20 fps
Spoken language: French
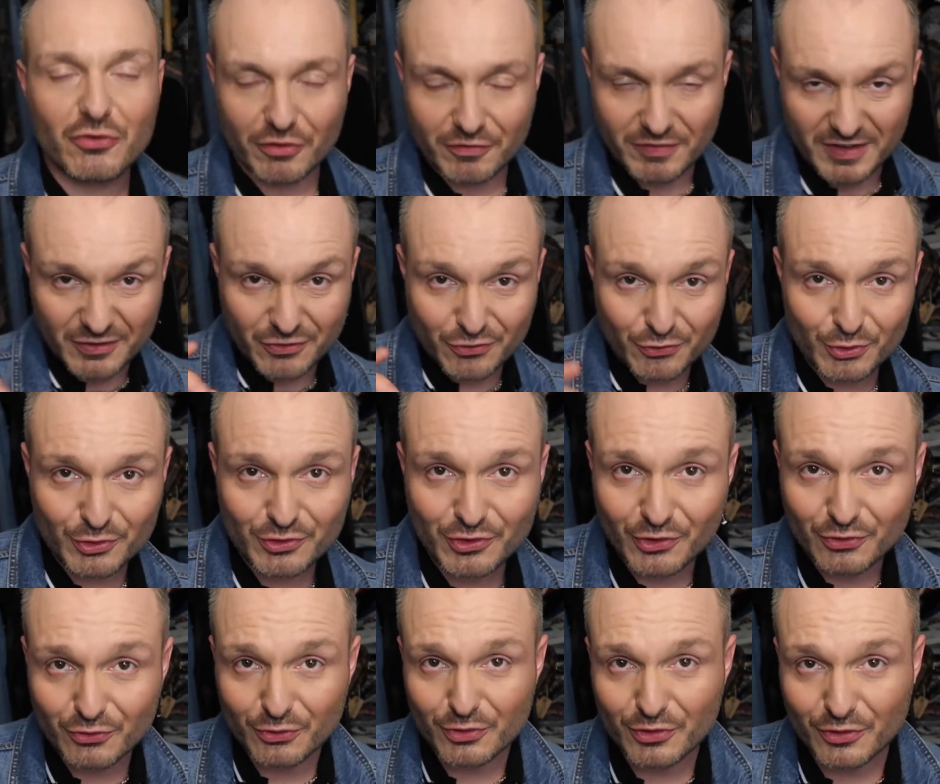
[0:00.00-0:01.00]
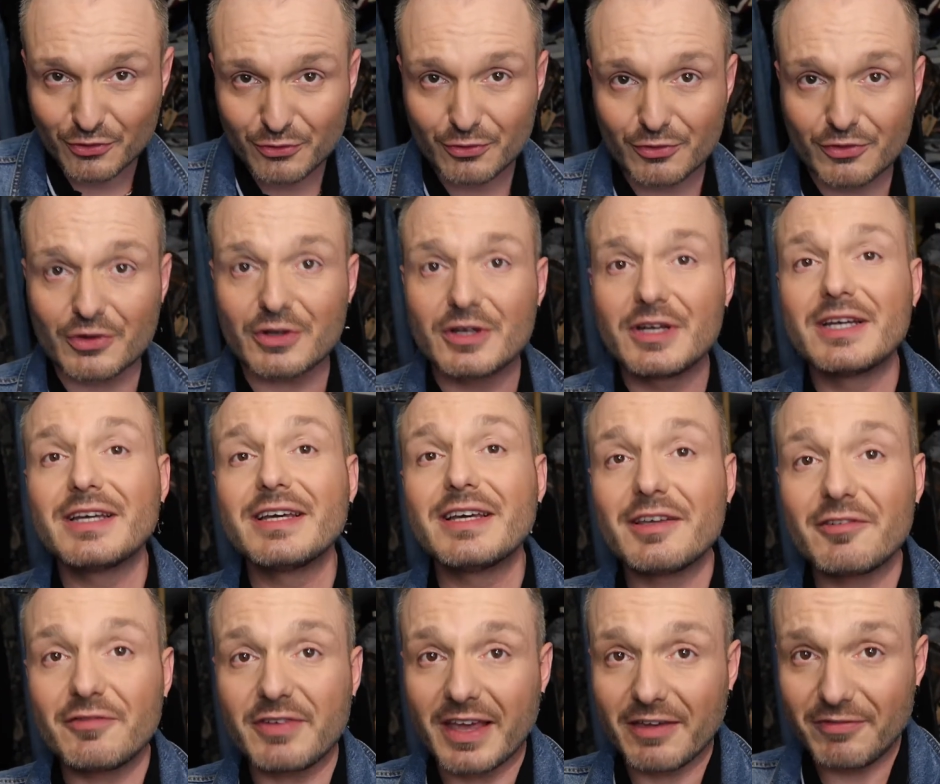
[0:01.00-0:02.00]
Je vais tout le temps, tout le temps, tout le temps
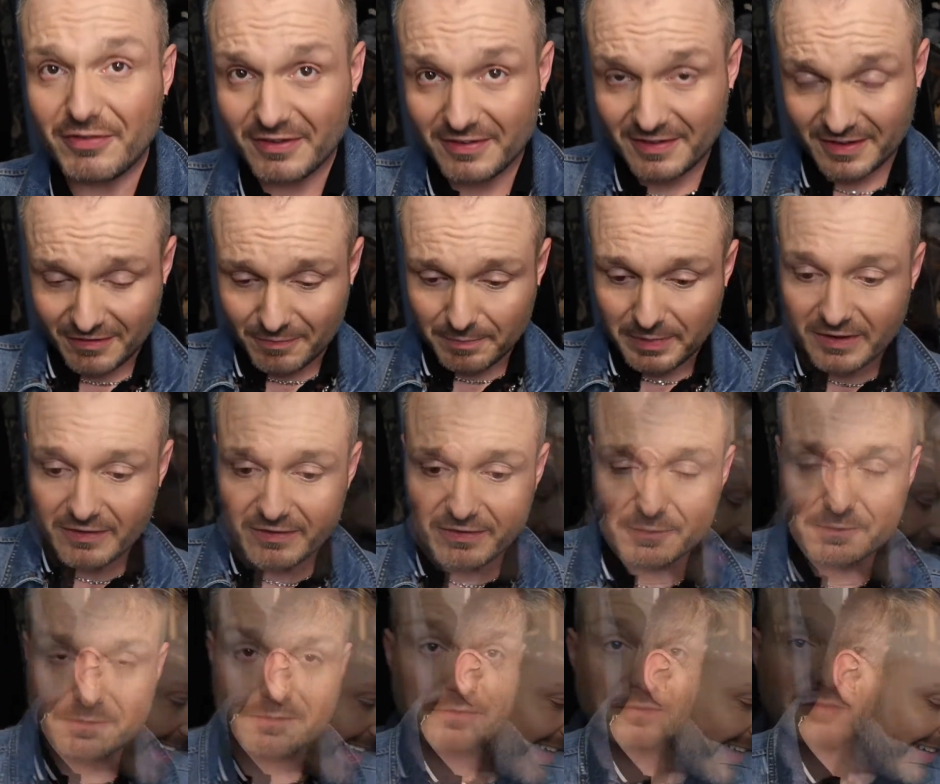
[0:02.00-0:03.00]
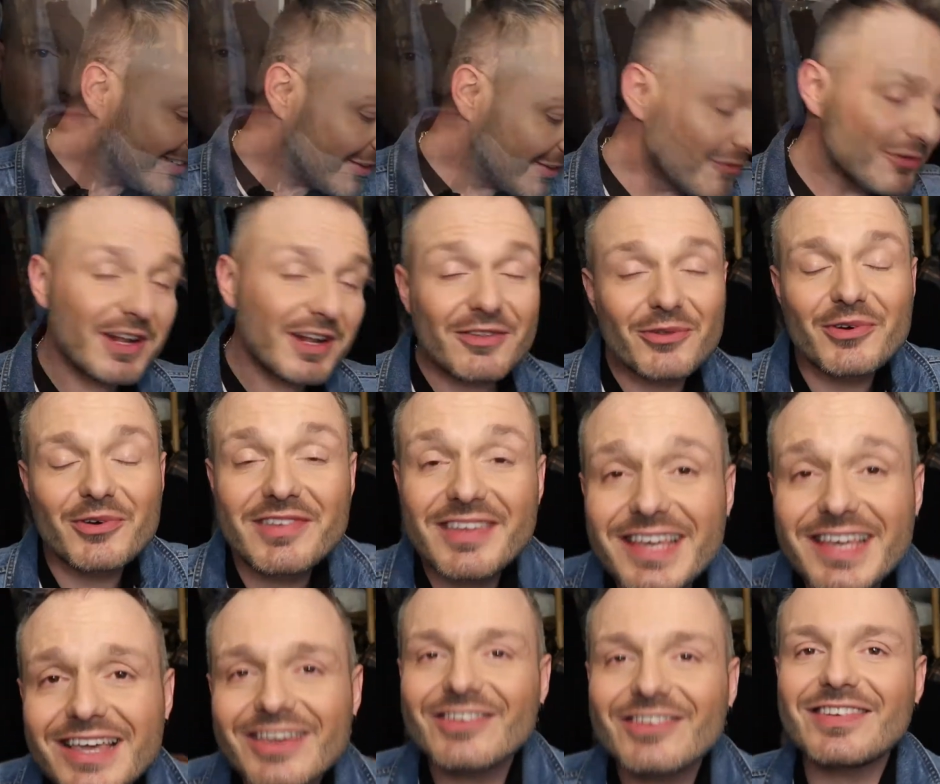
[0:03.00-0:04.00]
vérifier ce qui se passe. Euh, je voulais donc
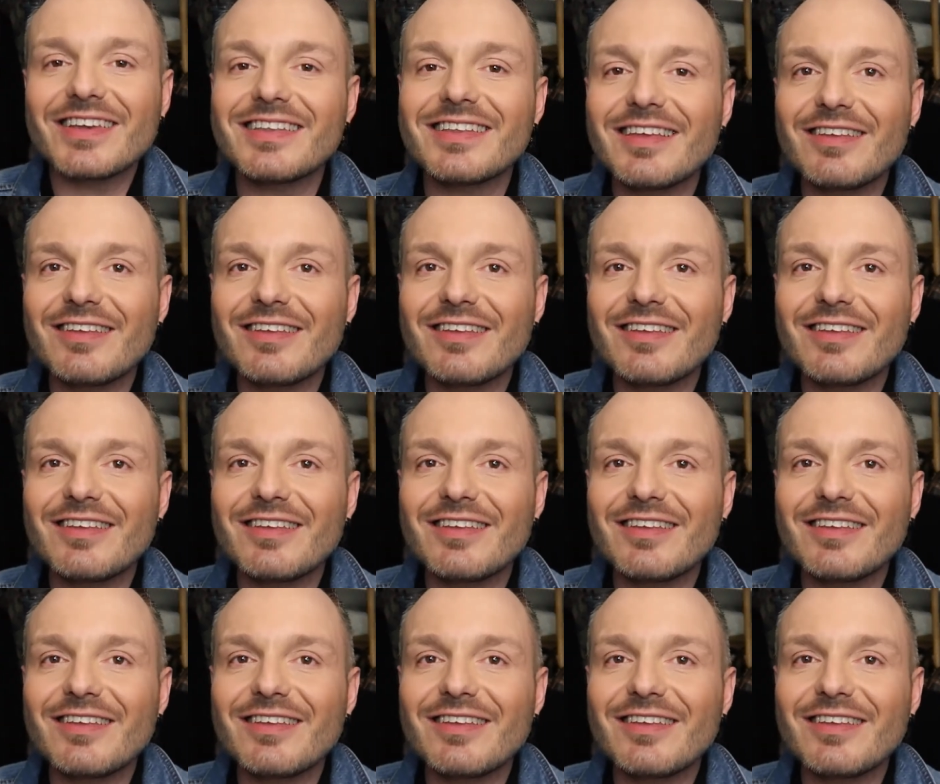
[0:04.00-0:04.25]
dire que j'ai